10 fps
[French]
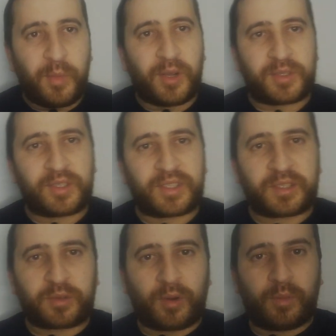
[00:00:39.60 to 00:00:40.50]
pour l'instant,
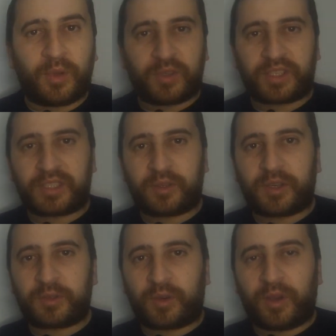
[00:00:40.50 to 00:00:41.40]
je
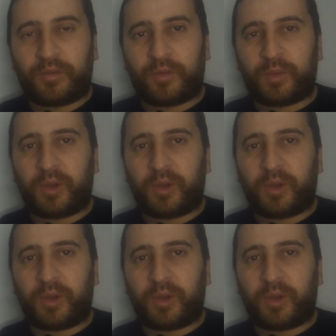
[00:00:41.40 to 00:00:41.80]
resterai, sur un fond